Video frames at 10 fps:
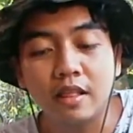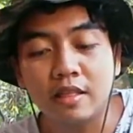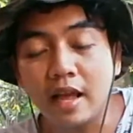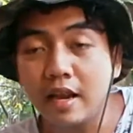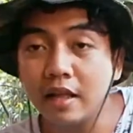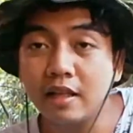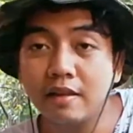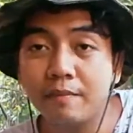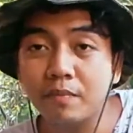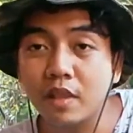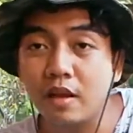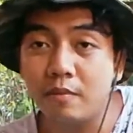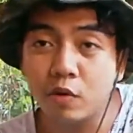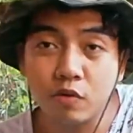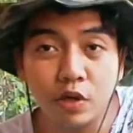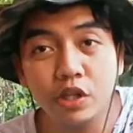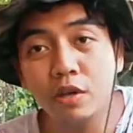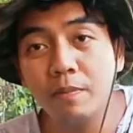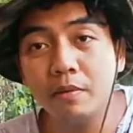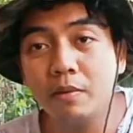sana magusto nyo
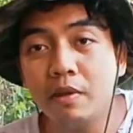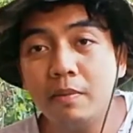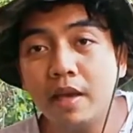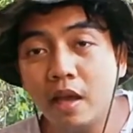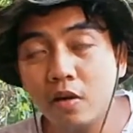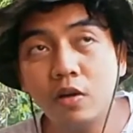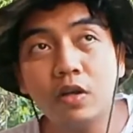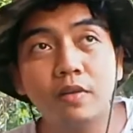ipang ibibigay ko.